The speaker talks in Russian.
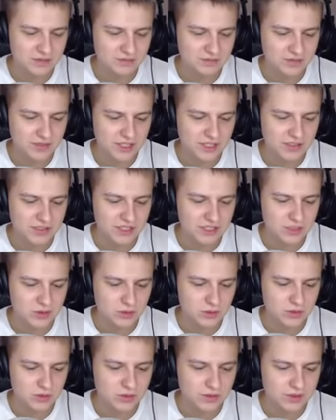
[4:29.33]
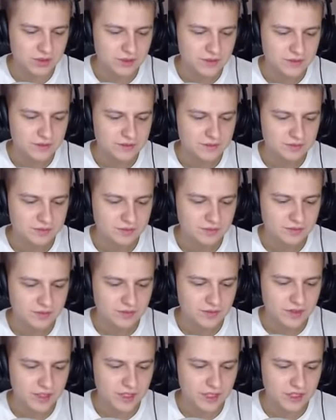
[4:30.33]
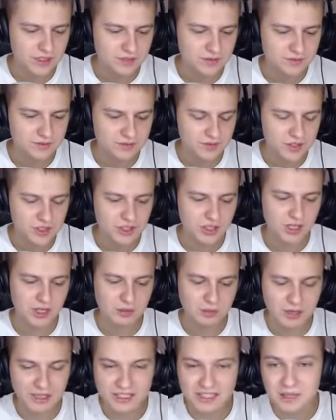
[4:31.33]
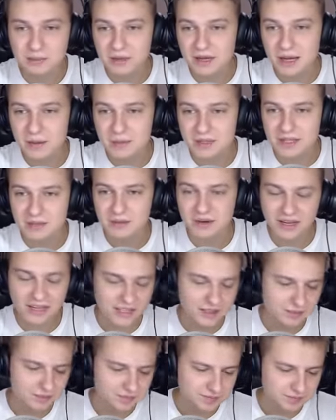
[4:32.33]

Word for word: 9 секунд. Так, четыре банки пока подобрали. Кстати, вот